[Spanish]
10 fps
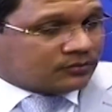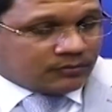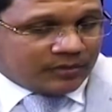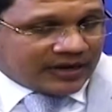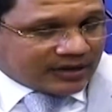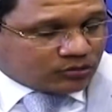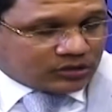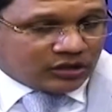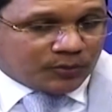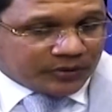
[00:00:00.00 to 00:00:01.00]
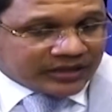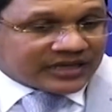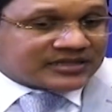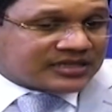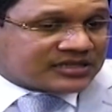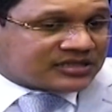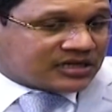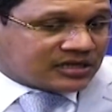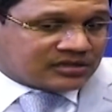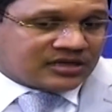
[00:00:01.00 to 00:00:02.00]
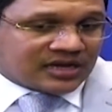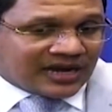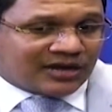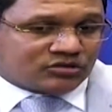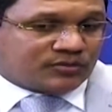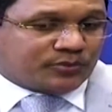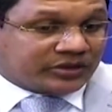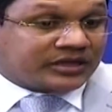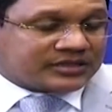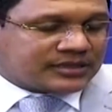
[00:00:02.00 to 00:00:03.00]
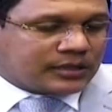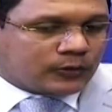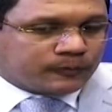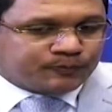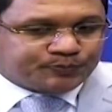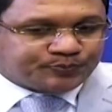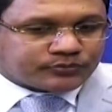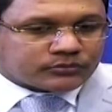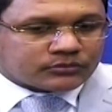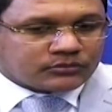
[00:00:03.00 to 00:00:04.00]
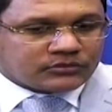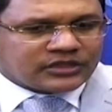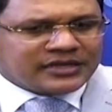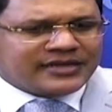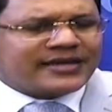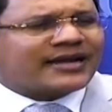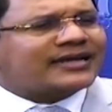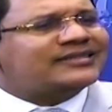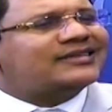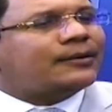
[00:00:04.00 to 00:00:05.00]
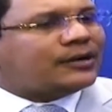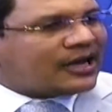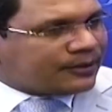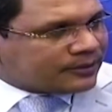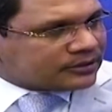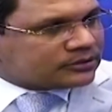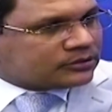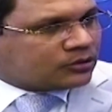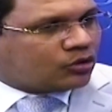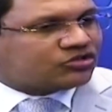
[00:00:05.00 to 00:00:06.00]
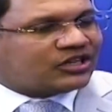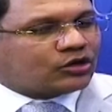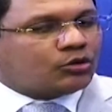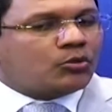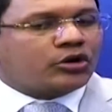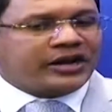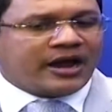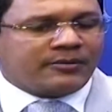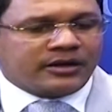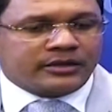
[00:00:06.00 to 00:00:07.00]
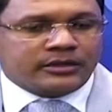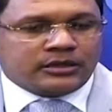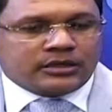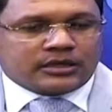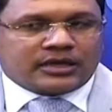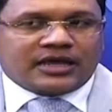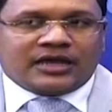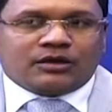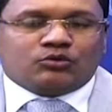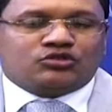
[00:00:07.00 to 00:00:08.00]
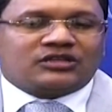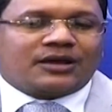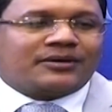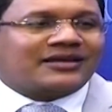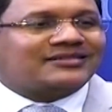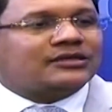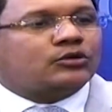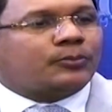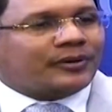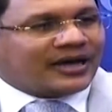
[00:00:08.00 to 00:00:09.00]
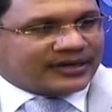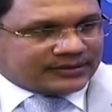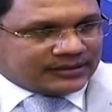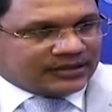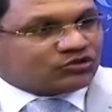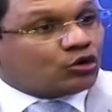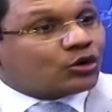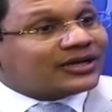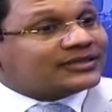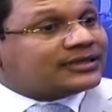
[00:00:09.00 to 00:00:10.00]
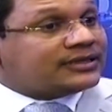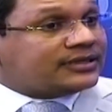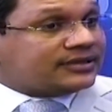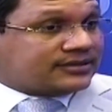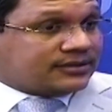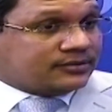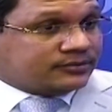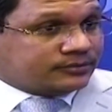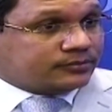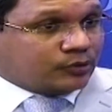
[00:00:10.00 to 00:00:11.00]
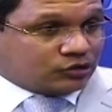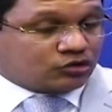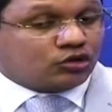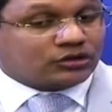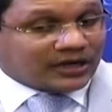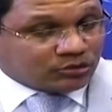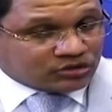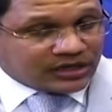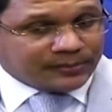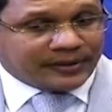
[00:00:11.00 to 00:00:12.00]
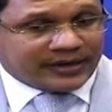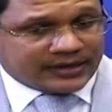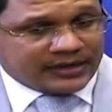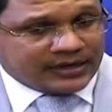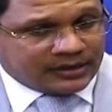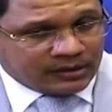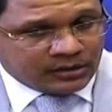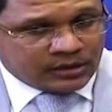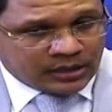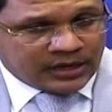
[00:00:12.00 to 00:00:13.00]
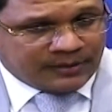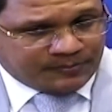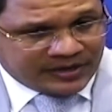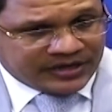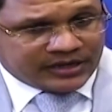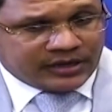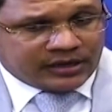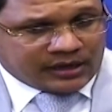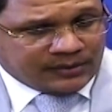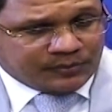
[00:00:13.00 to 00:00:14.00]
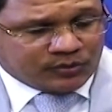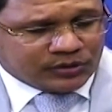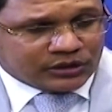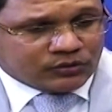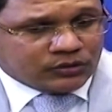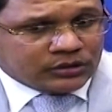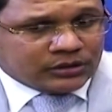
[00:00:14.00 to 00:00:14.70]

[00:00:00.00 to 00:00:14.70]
Para que usted no pueda decir, si, claro, si puede decirlo. Y era que se hablaba o se rumoreaba que usted había sido parte. Eso es lo que se dice. Por eso lo traje usted para que explique al público.